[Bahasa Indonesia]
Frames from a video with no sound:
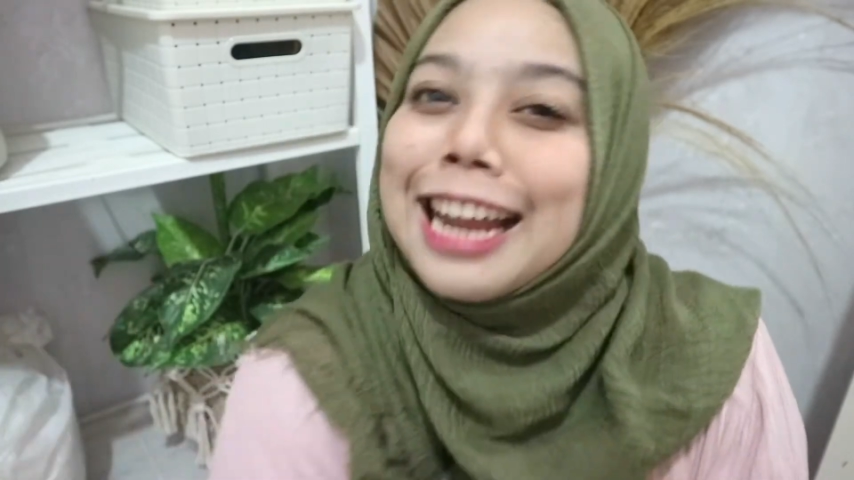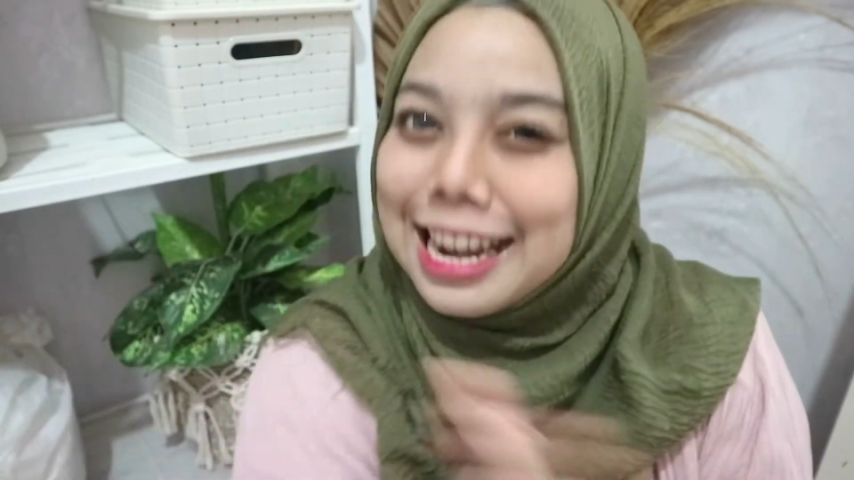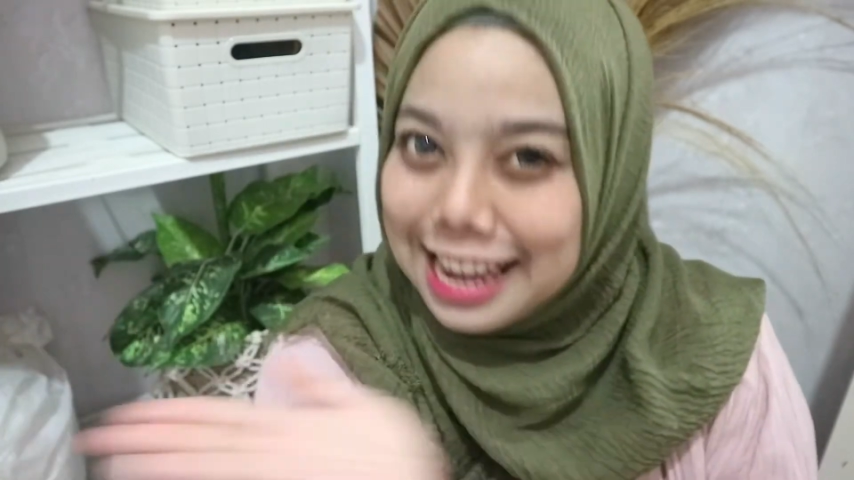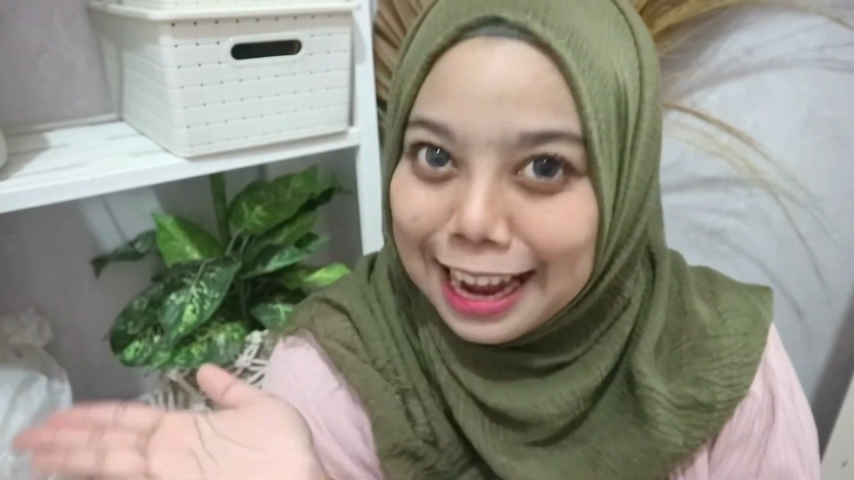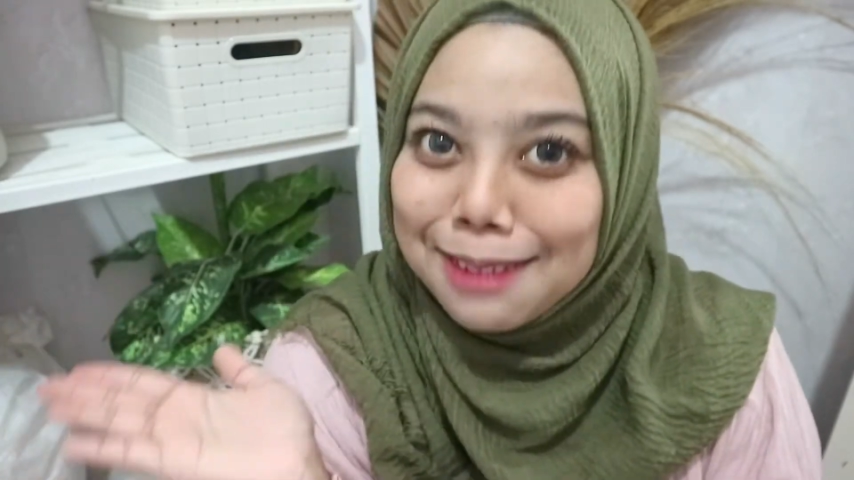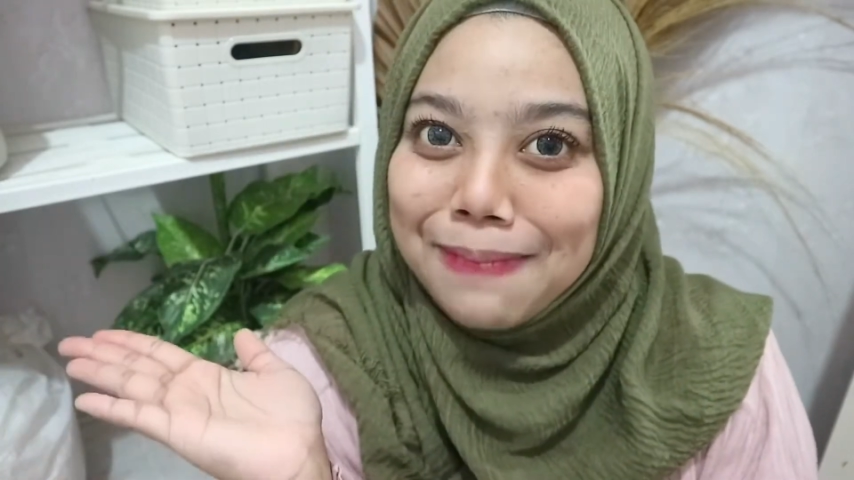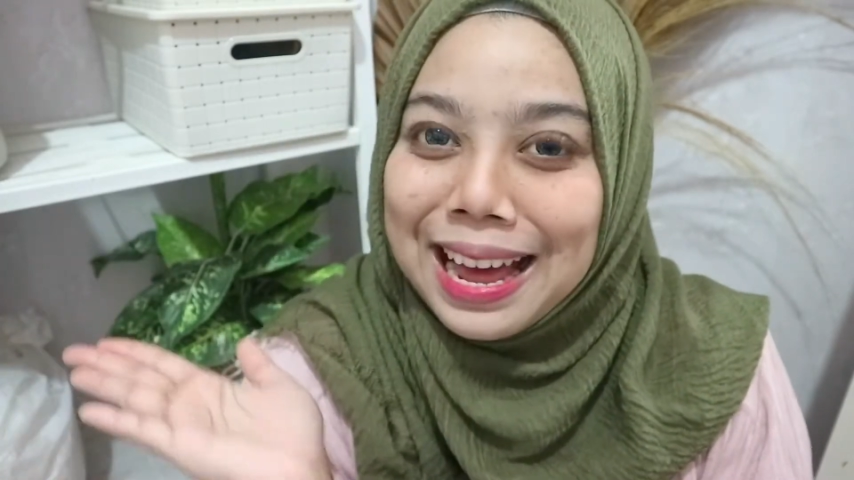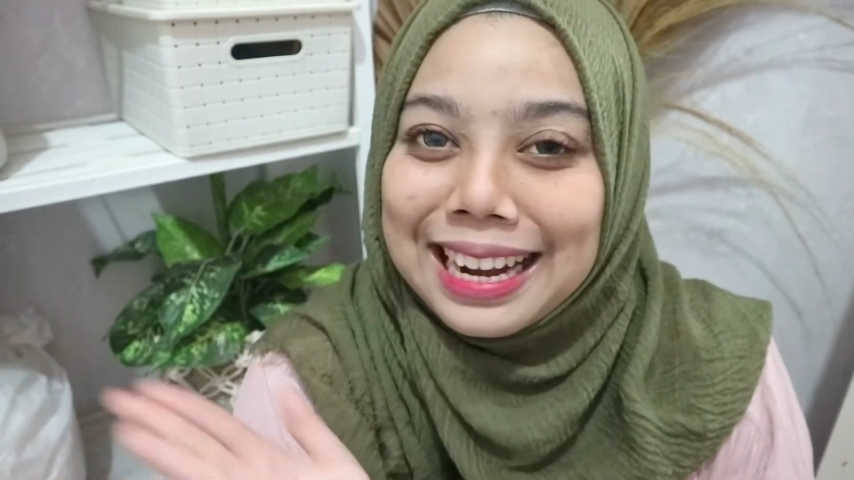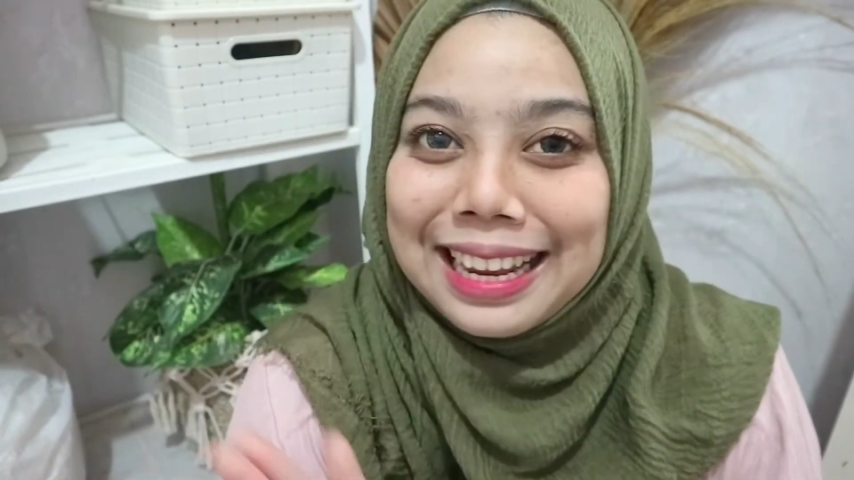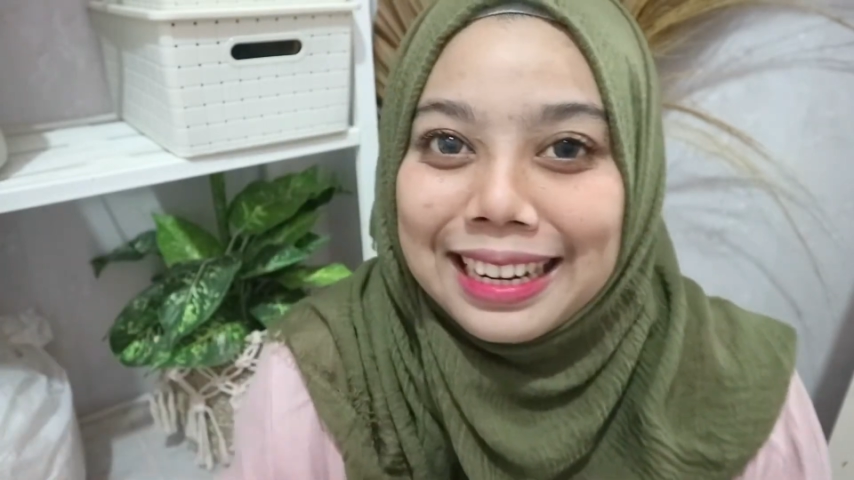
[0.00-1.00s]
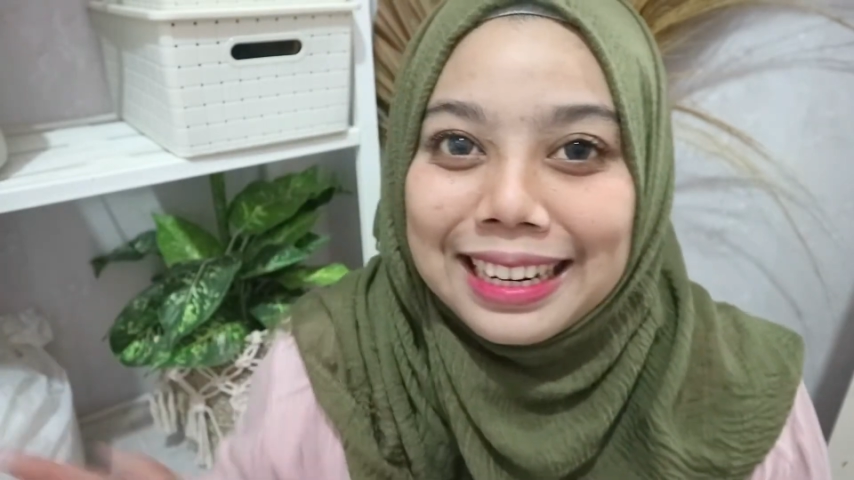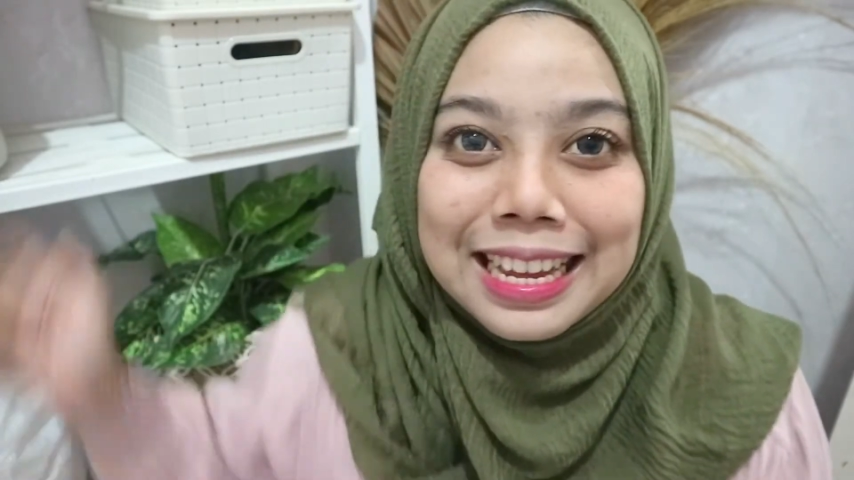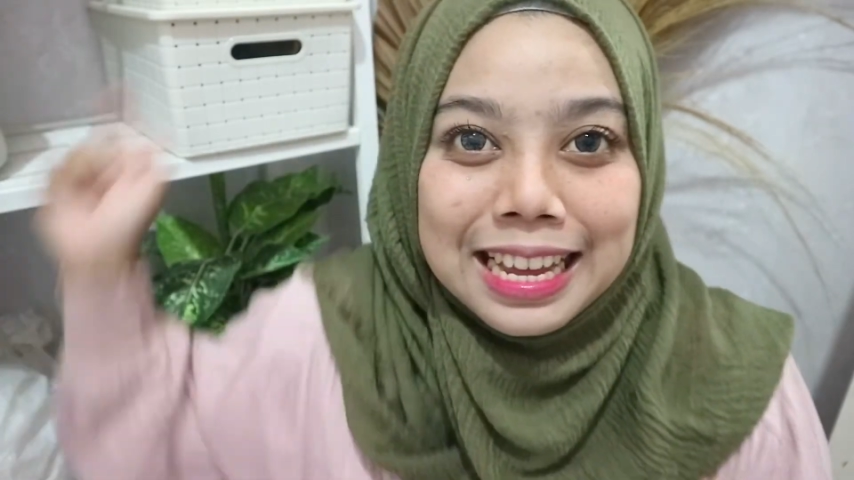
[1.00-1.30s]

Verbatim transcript: dan yang kemarin